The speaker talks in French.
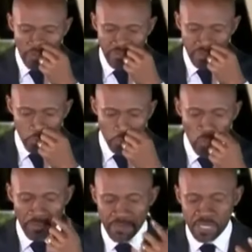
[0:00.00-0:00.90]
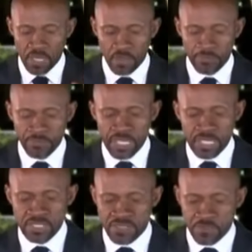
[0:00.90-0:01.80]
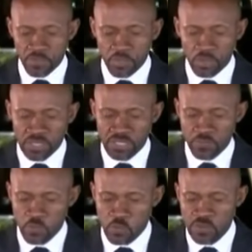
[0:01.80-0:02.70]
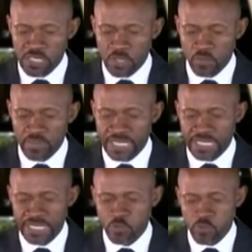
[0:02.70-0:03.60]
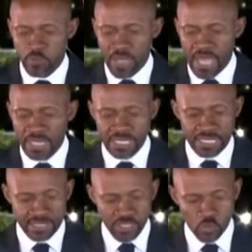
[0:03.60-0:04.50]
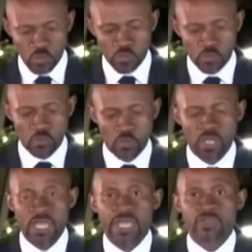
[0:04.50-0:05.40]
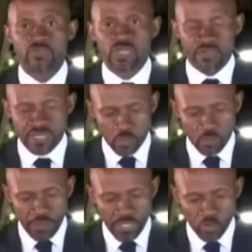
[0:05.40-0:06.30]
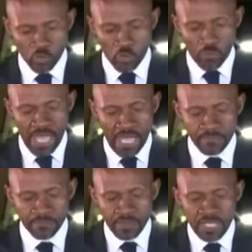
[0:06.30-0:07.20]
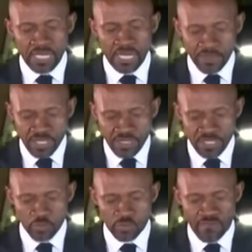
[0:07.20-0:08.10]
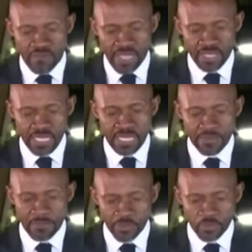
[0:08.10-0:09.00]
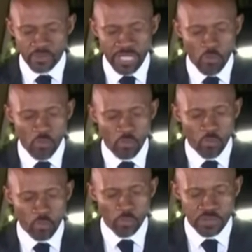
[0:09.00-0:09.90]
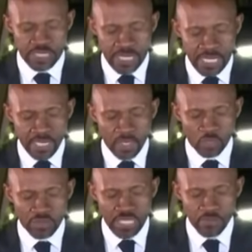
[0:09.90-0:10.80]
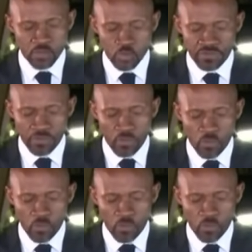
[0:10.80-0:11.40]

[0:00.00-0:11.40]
figure au premier rang des six priorités pour son second quinquennat d'une part et de la situation que traverse le pays d'autre part, la ministre du Travail et les partenaires ont proposé le thème suivant